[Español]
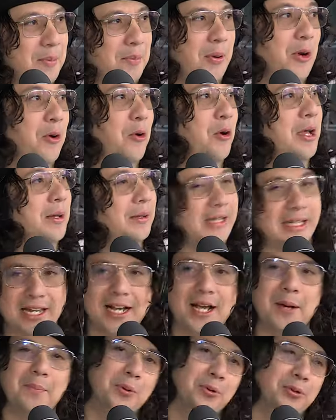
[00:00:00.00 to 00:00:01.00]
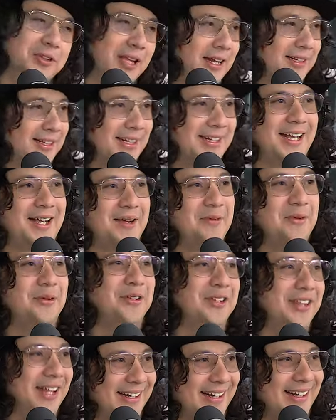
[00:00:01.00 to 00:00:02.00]
Pero güey, tenía que preguntar, tenía que
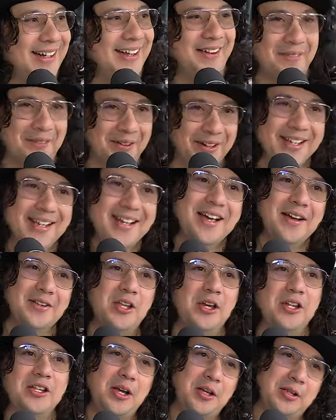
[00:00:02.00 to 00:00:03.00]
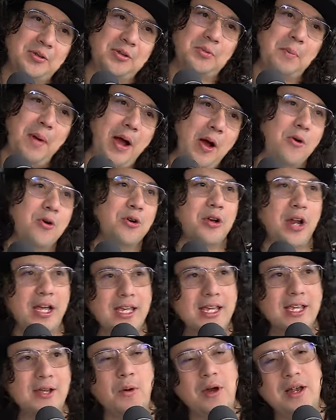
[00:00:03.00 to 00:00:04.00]
preguntar, No digas, va uno
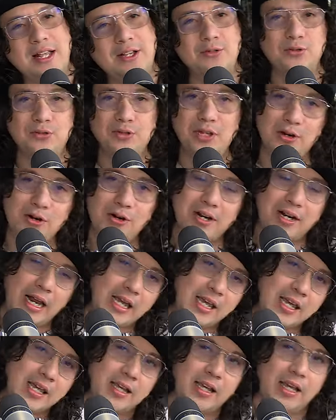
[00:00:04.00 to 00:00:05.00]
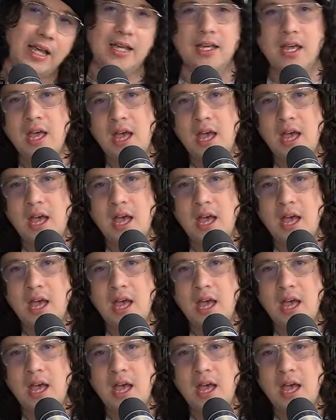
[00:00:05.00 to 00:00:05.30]
ahí, huele a sudor ahí, que